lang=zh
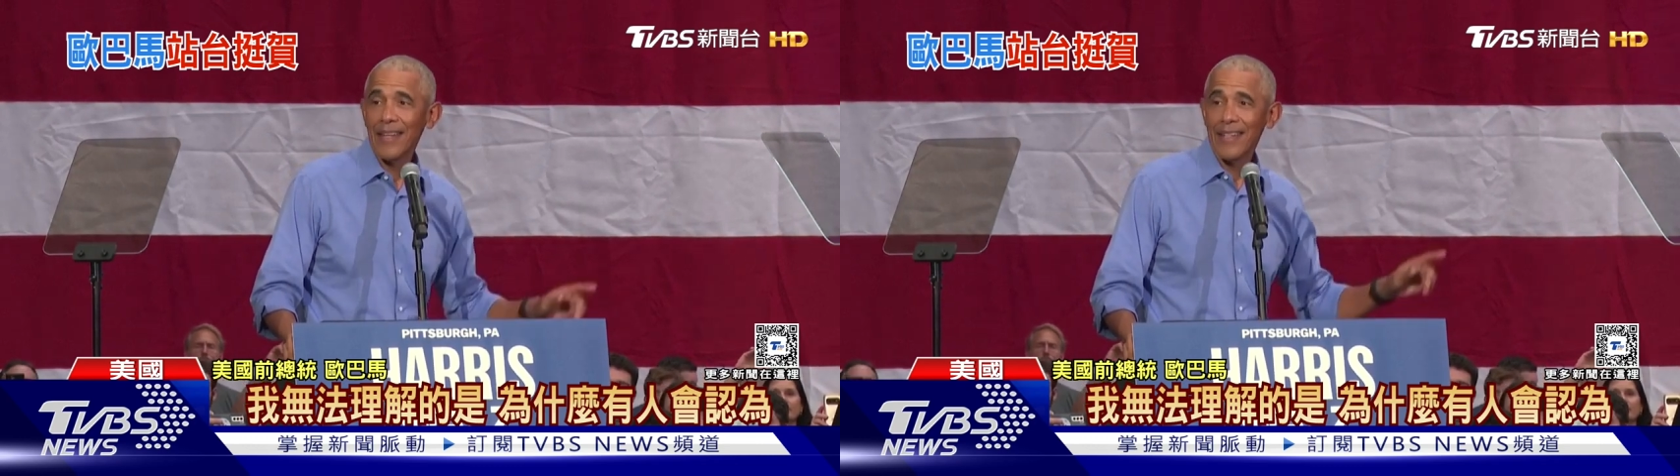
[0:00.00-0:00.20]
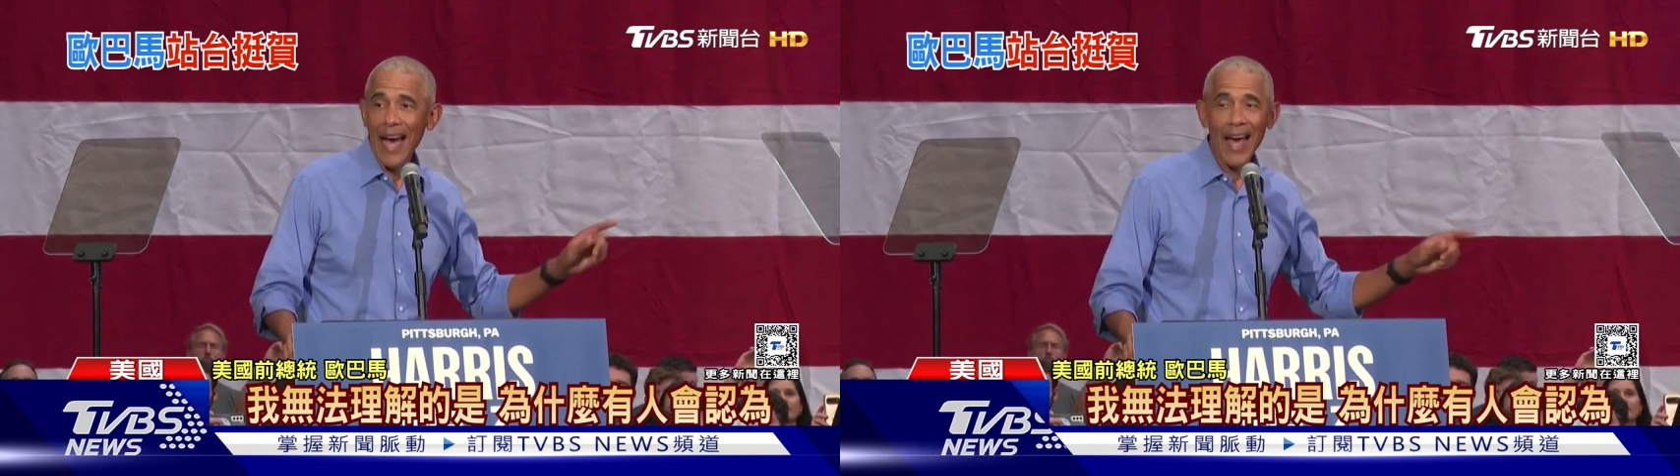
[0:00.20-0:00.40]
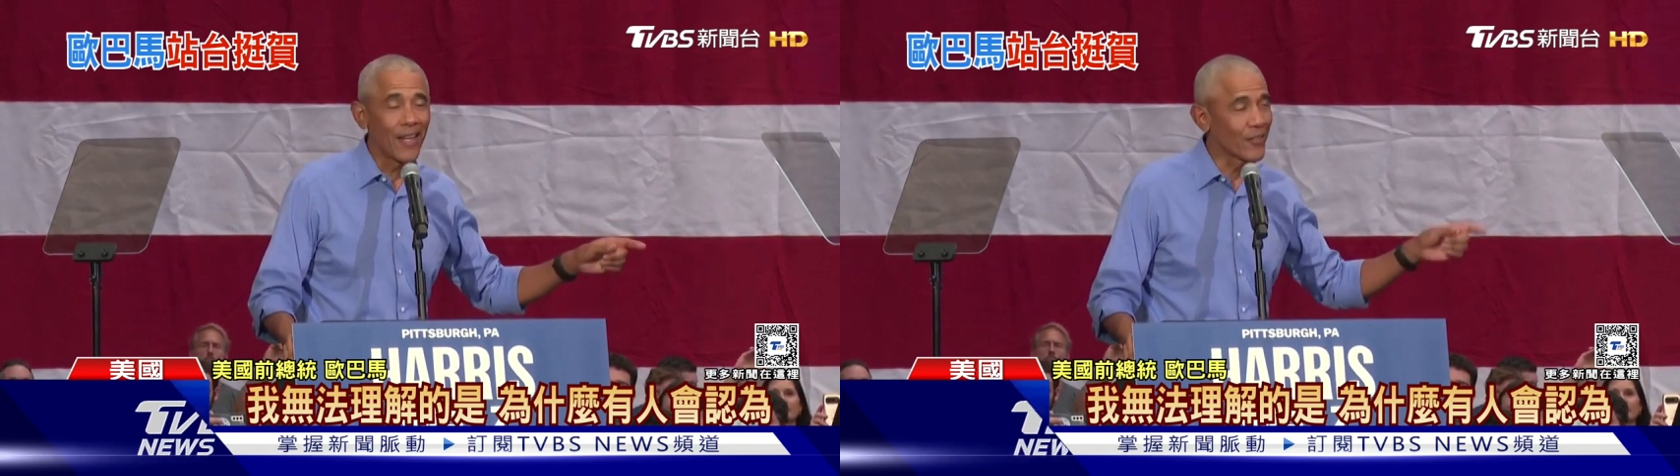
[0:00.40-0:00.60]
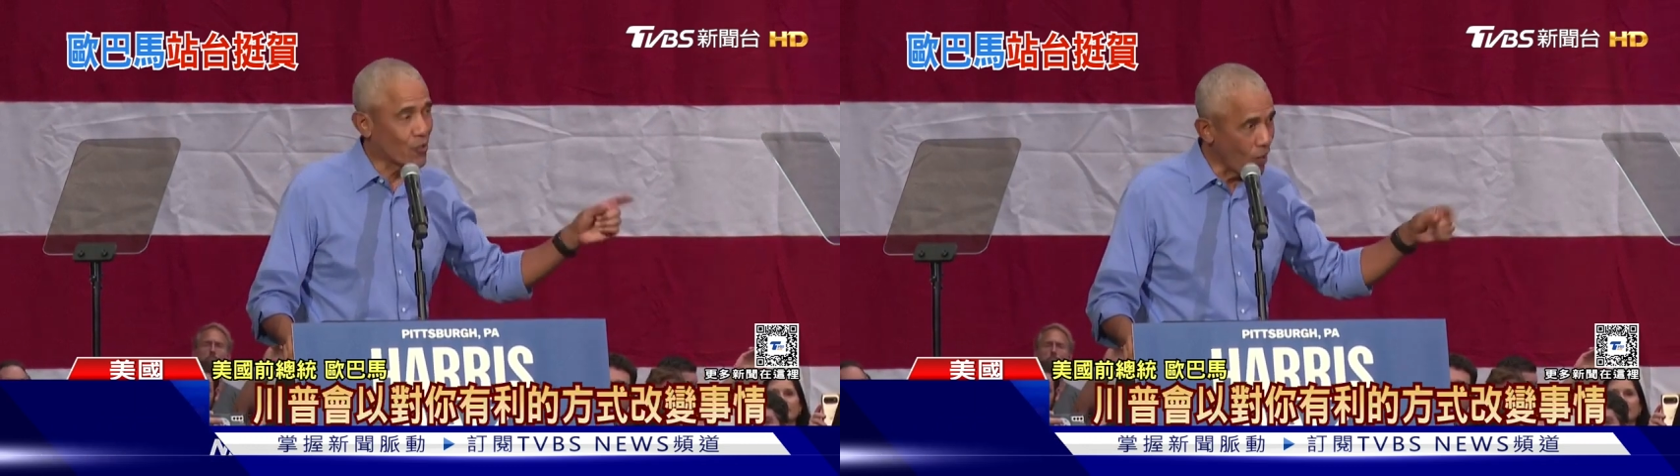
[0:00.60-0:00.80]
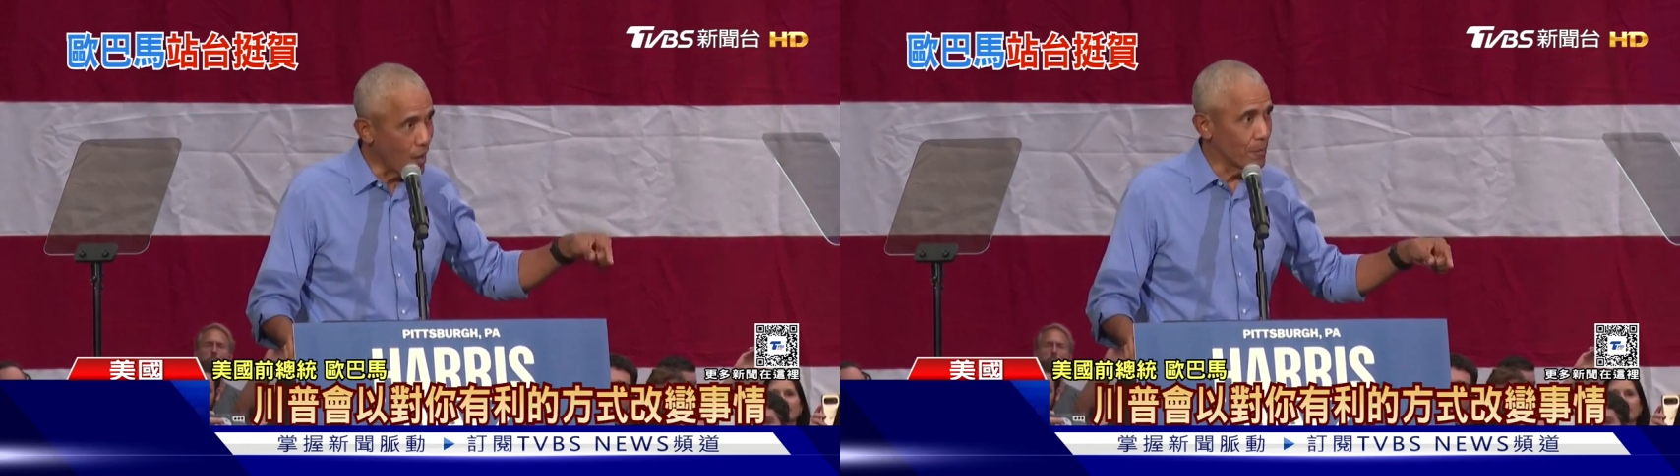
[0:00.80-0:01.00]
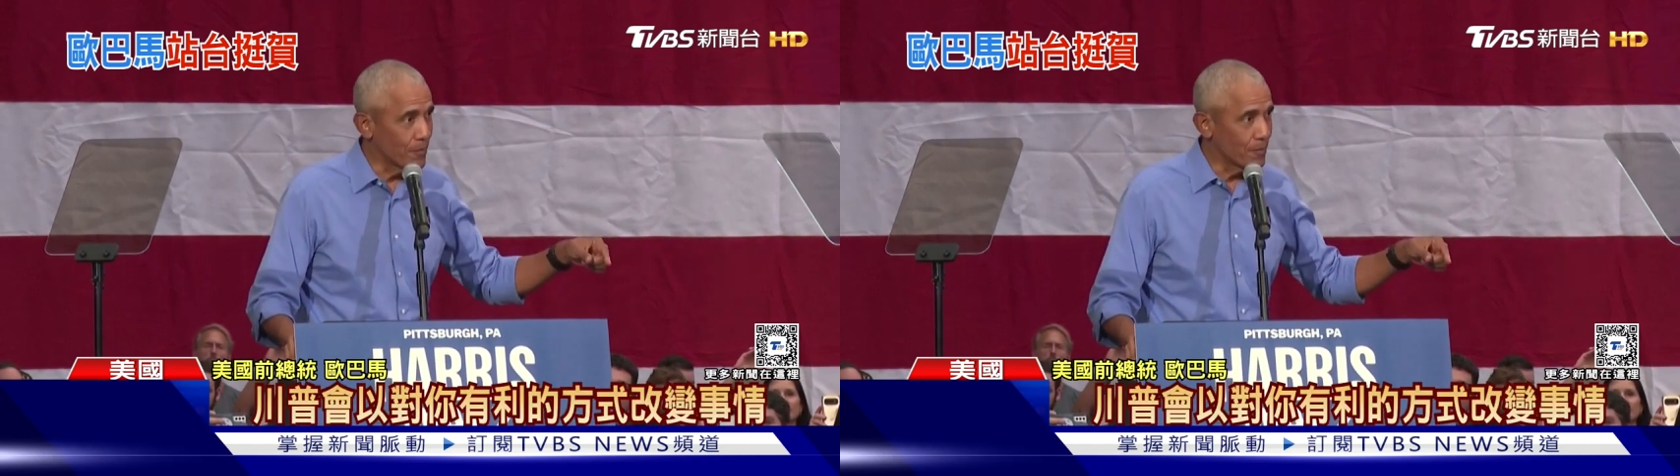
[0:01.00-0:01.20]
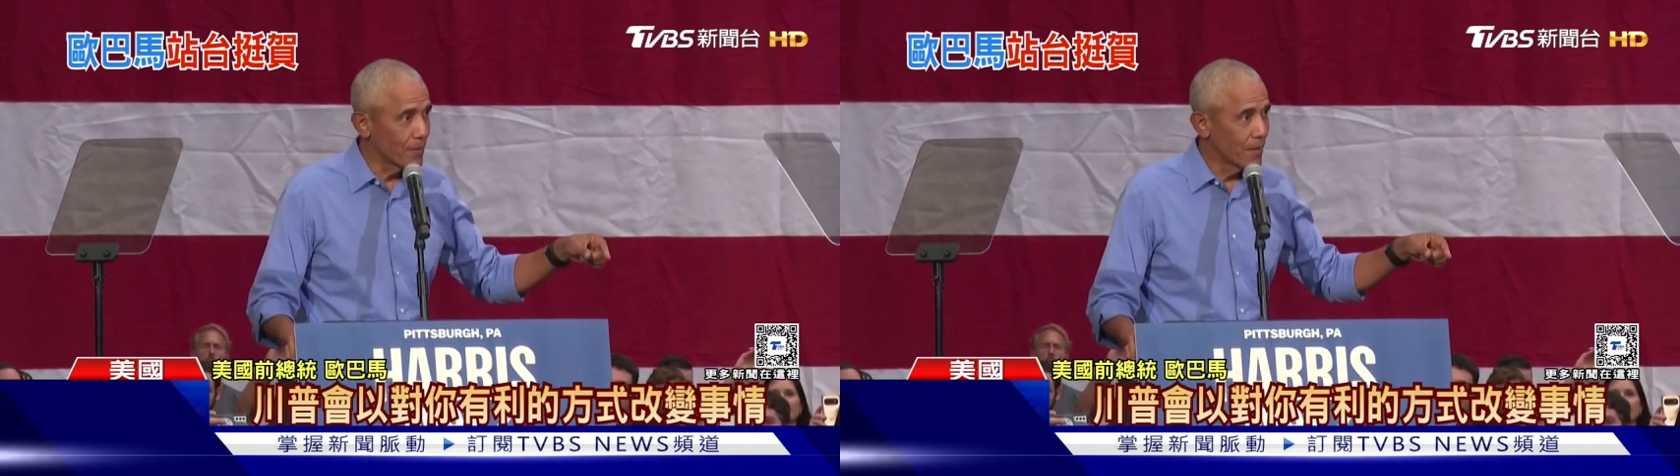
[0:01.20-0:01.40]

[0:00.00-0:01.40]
that Donald Trump